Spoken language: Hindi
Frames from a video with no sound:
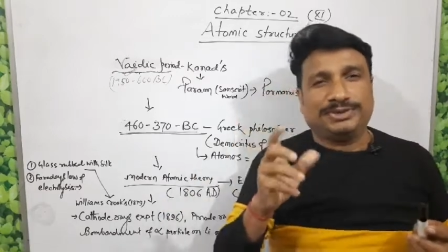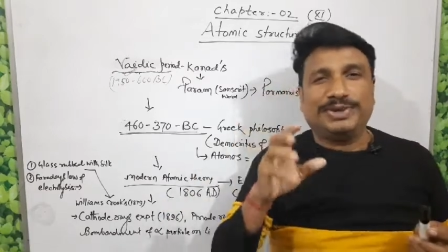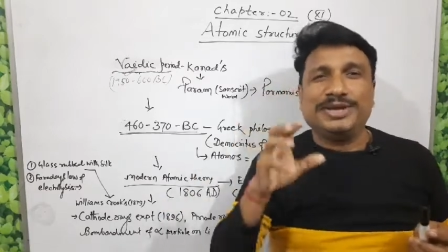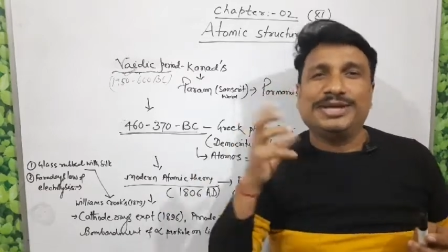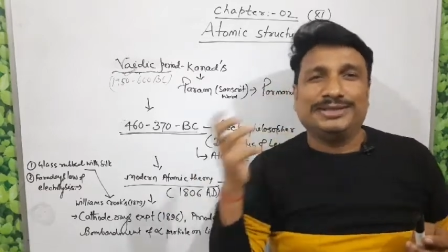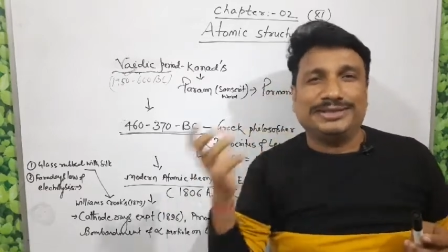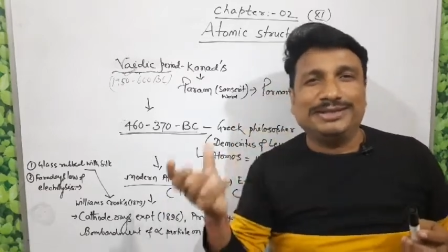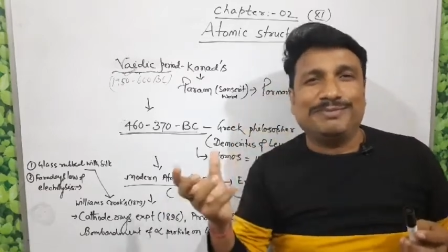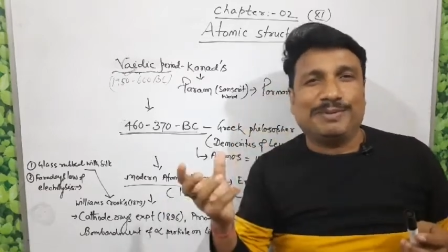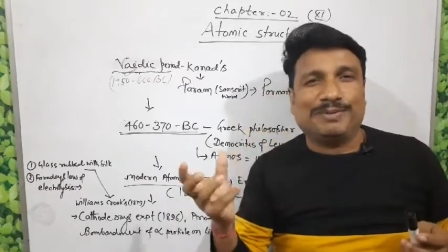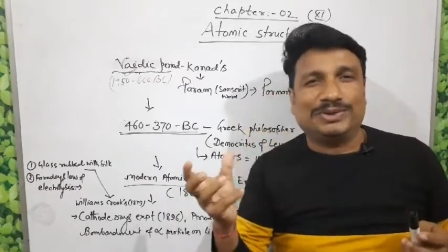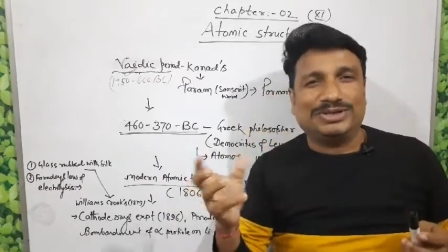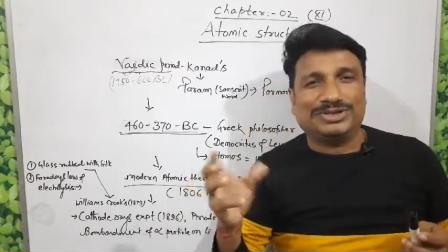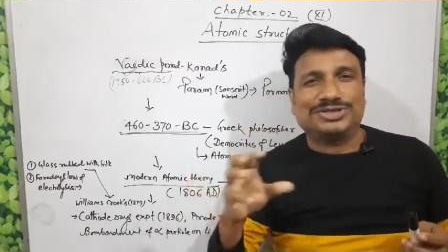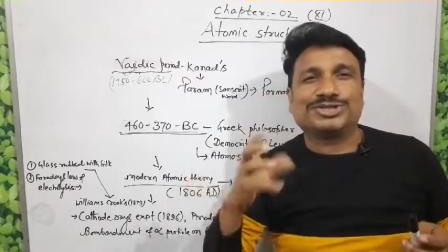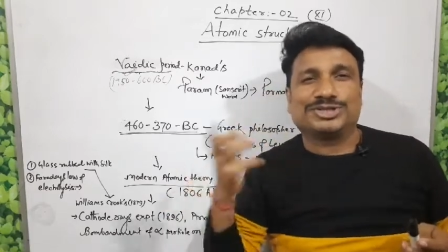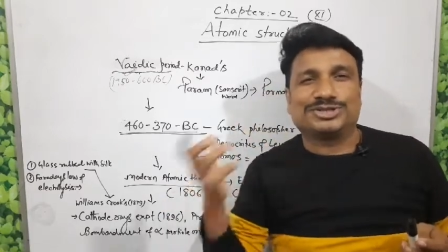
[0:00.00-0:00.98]
वो हिंदी में
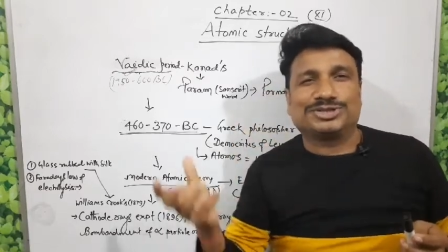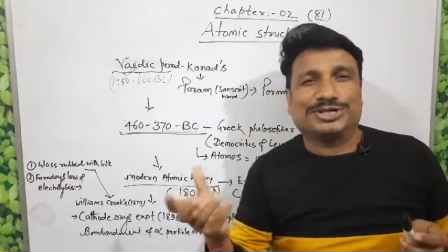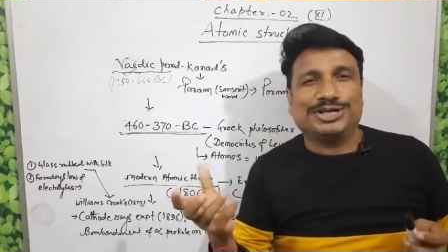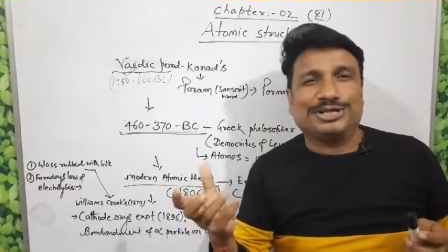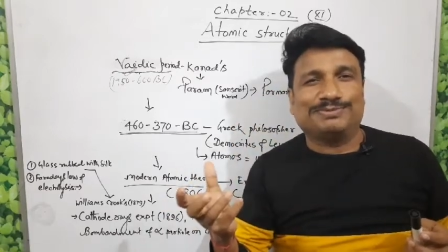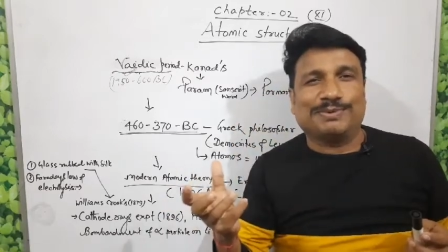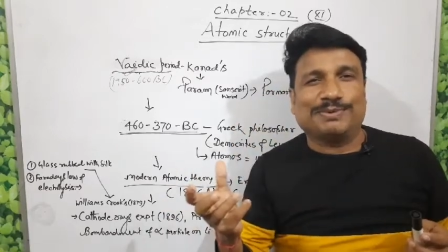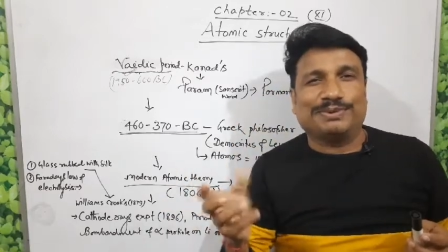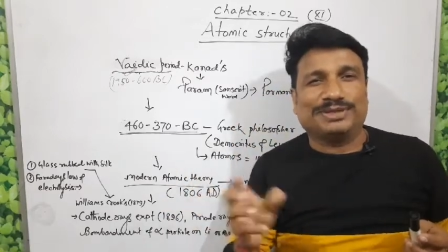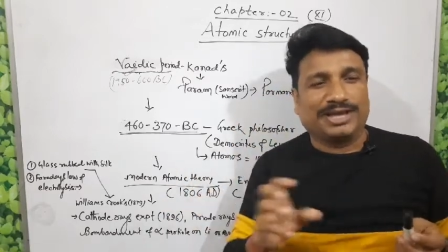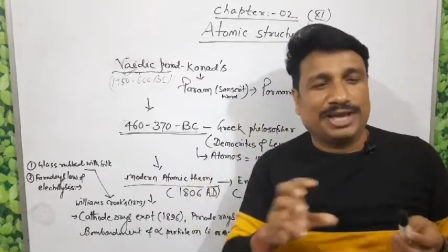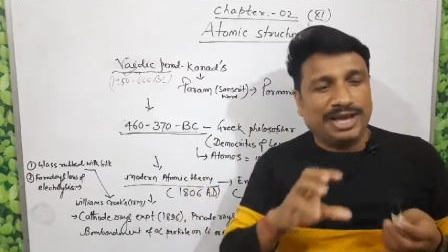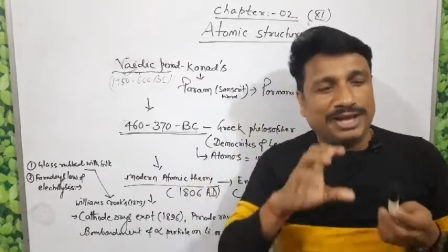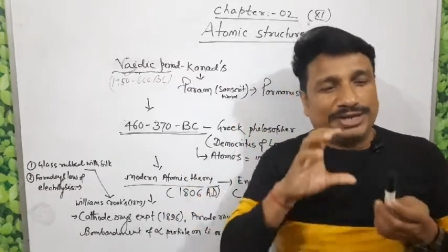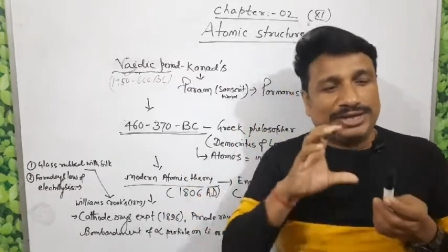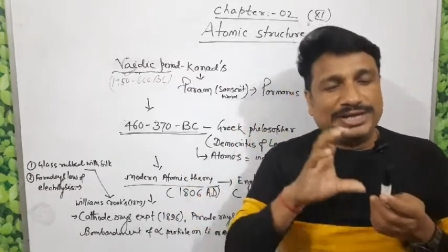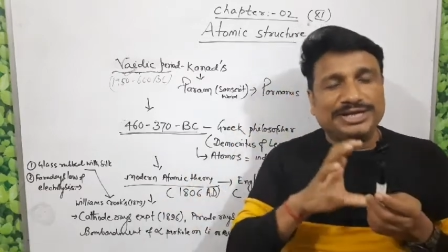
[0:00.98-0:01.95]
बोले थे संस्कृत में बोले
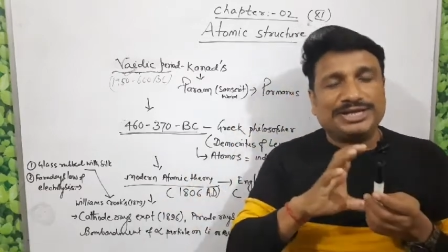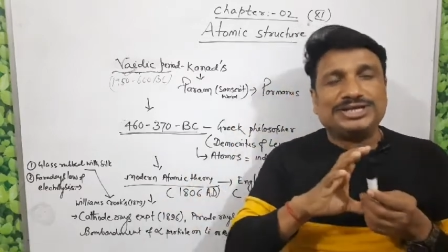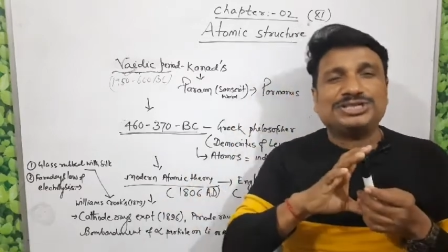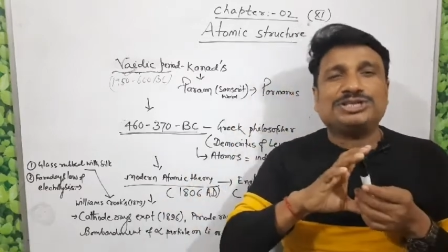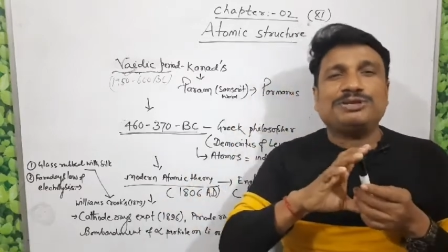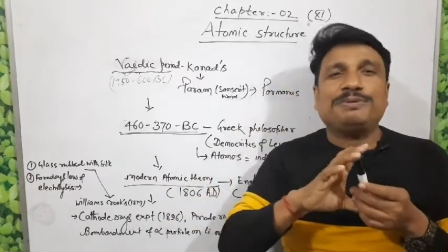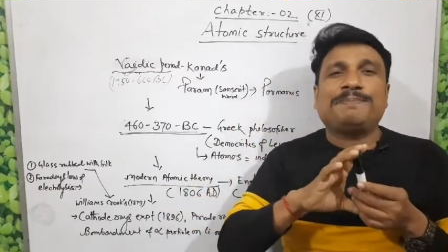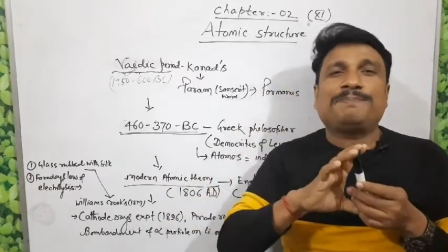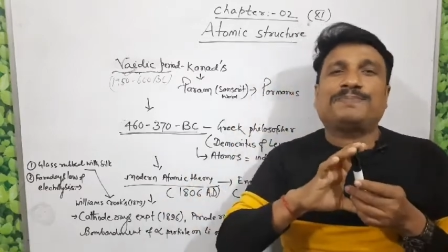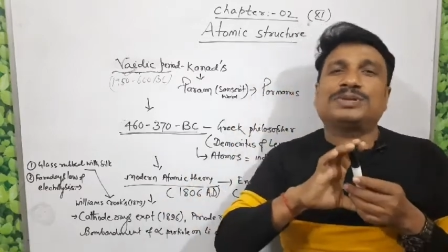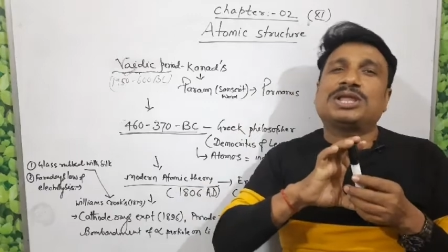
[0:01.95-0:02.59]
थे यानी किसी भी